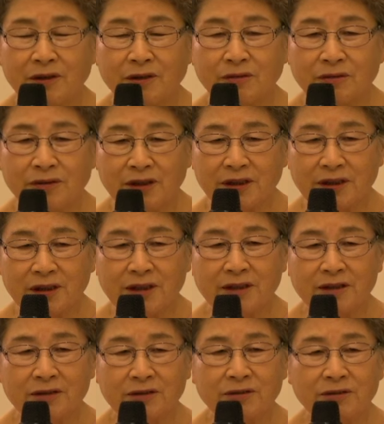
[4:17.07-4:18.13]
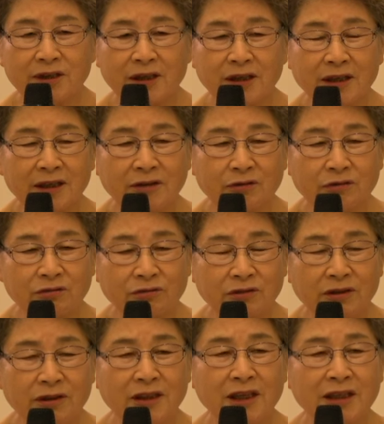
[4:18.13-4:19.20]
우리 인류의
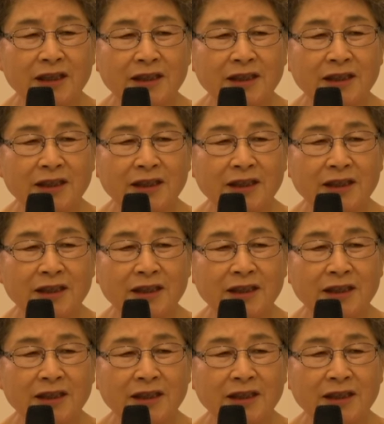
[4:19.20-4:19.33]
구원에